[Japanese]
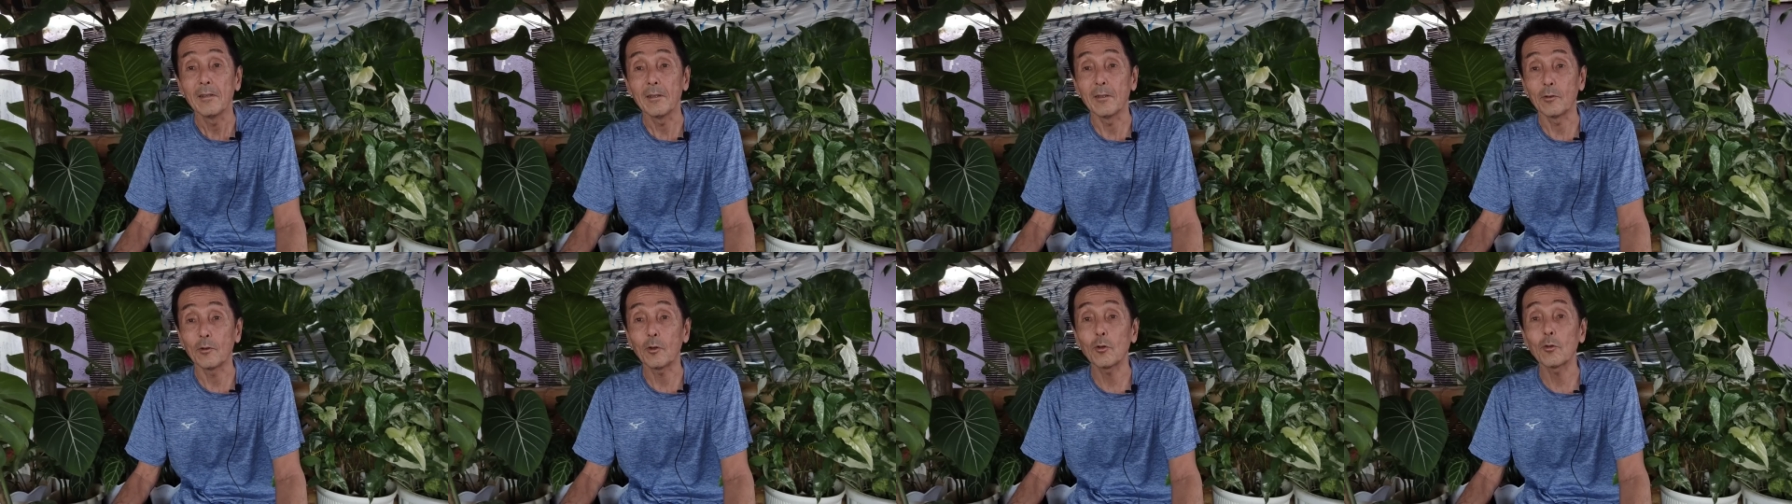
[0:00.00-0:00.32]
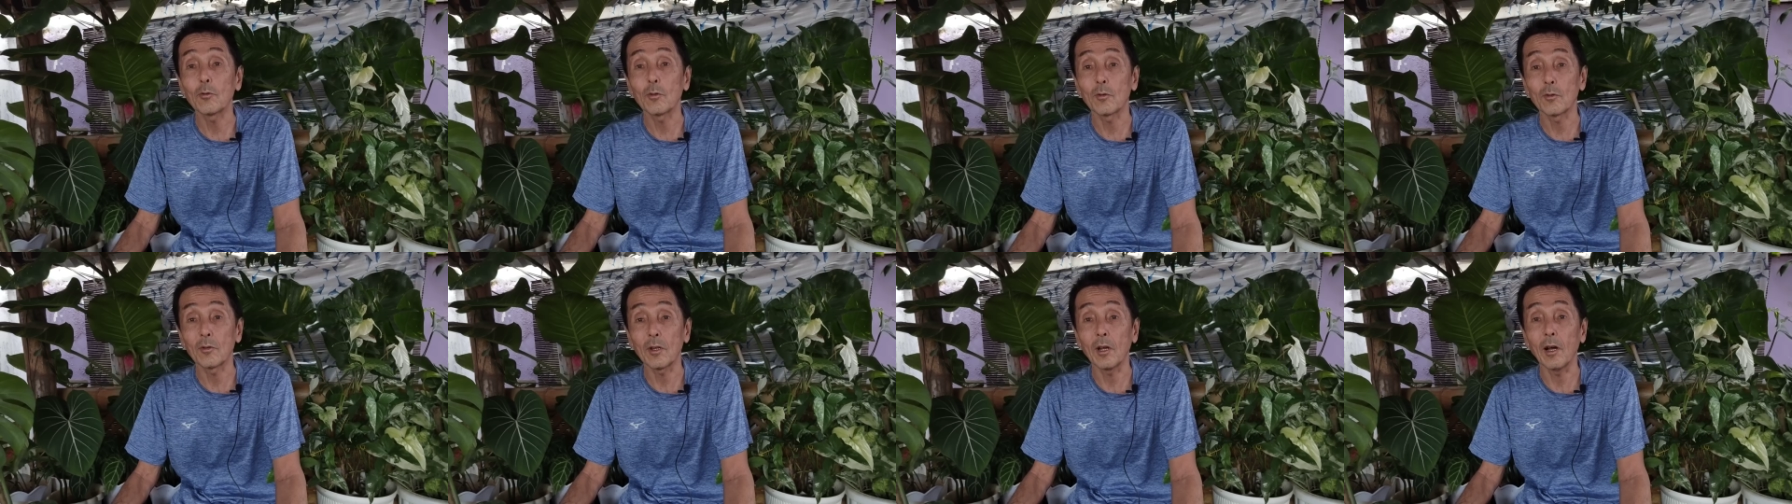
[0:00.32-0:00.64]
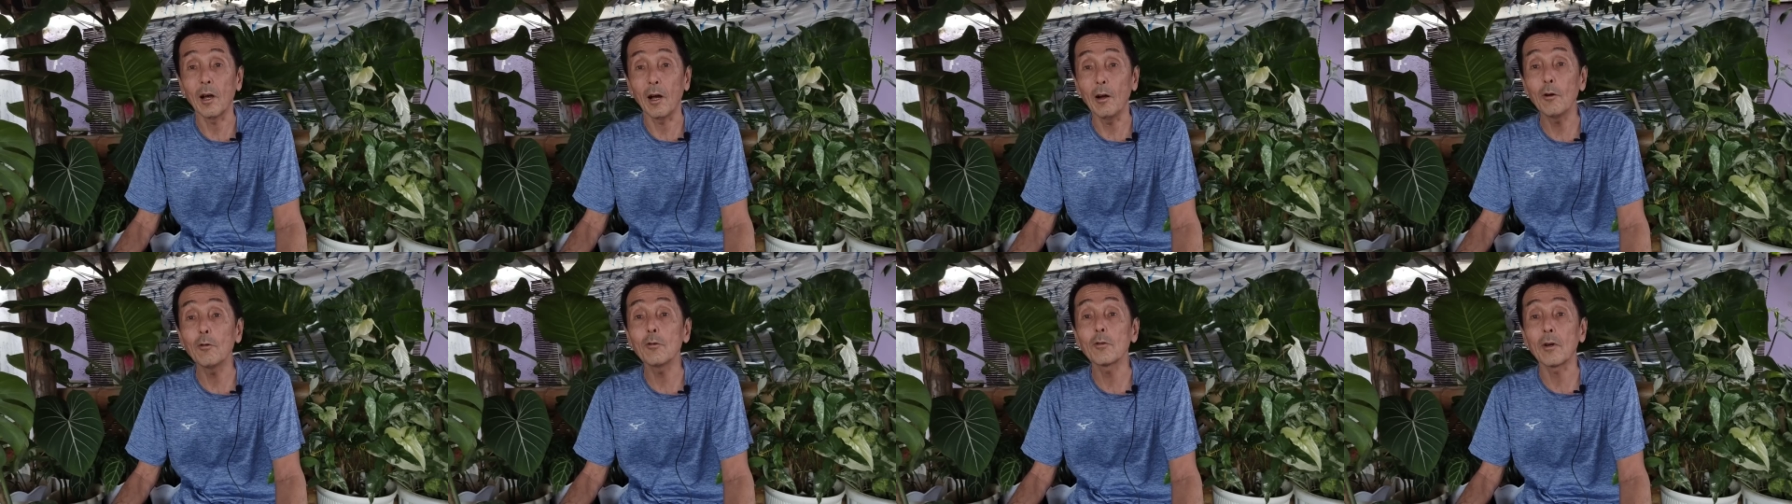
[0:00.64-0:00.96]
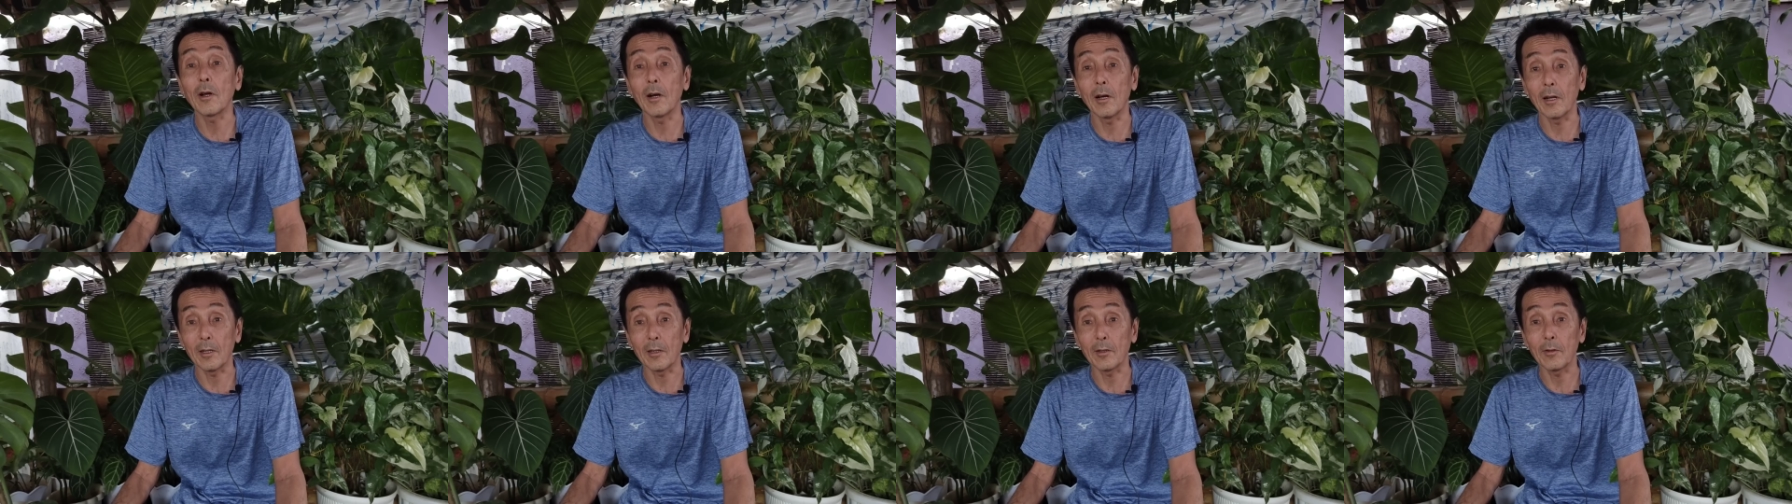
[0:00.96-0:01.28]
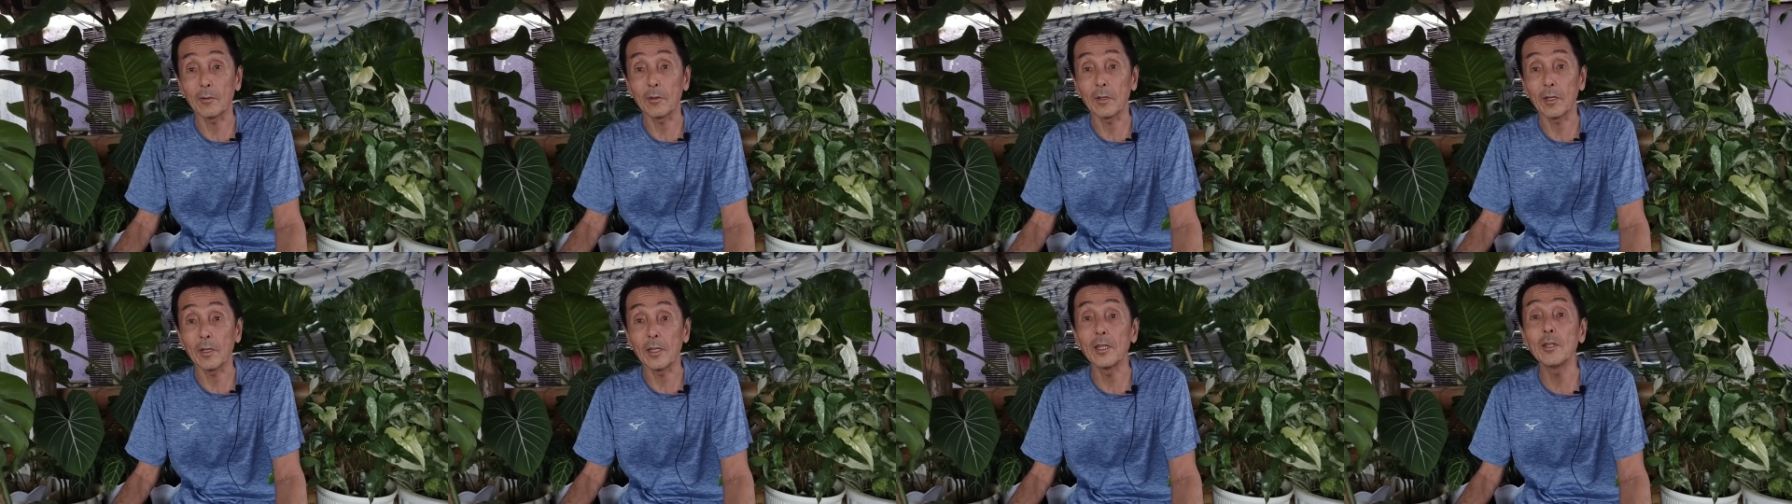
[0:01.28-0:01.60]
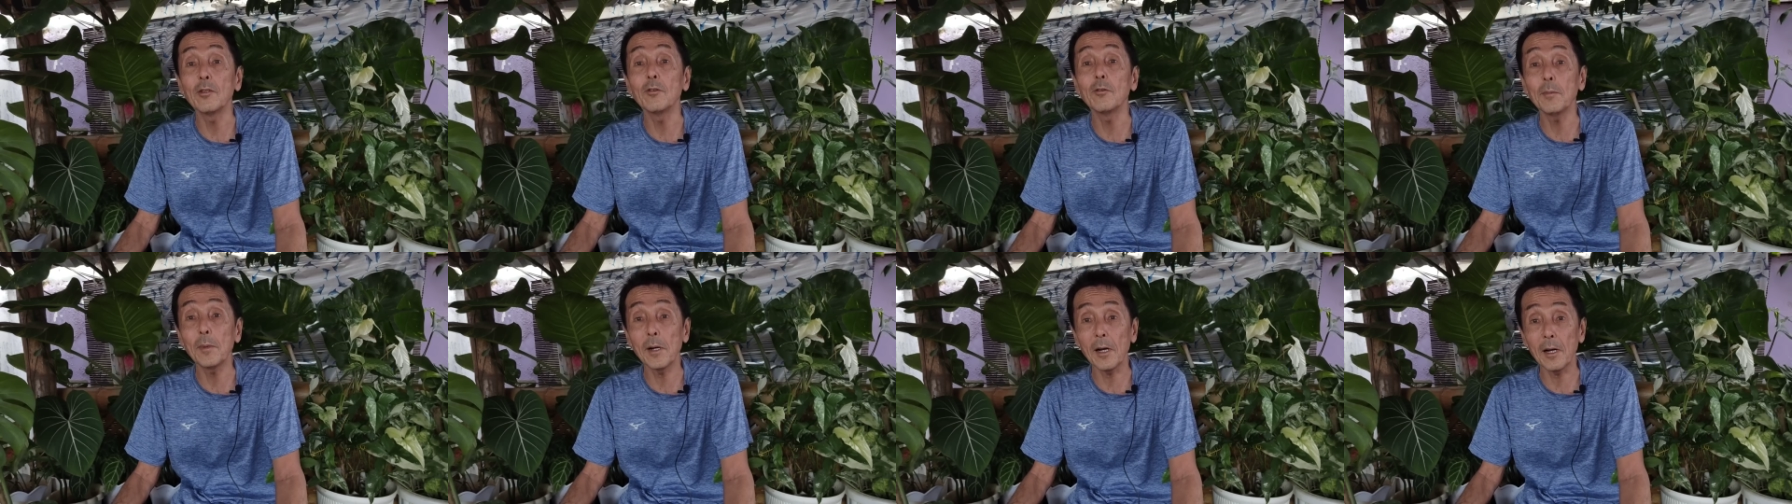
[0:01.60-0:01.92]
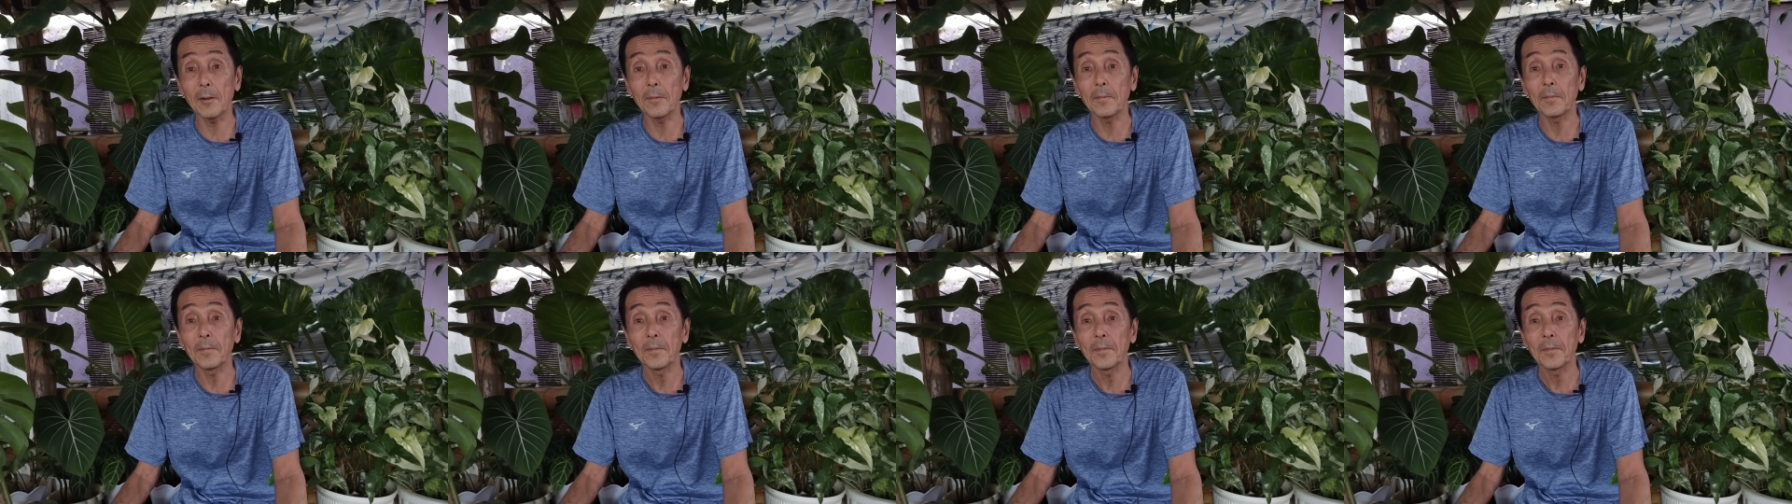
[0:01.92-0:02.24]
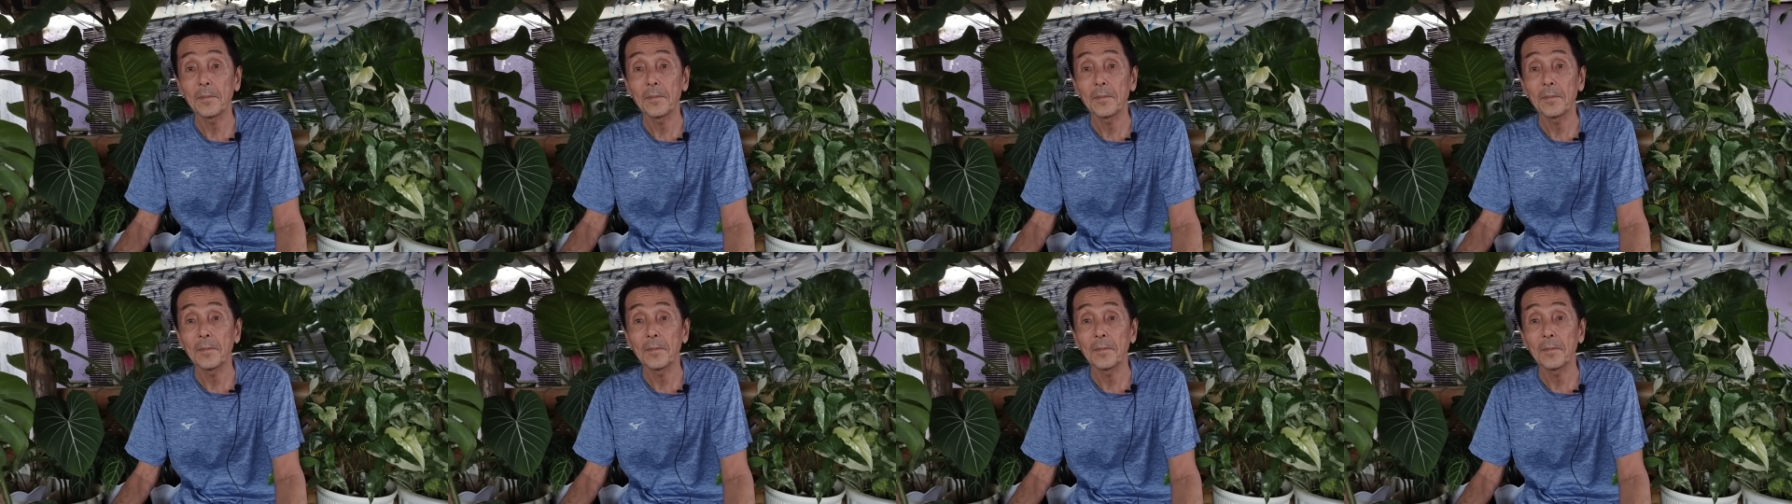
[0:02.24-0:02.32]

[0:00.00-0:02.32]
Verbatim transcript: で、ちょっとじゃあ会うかって言って、昼間、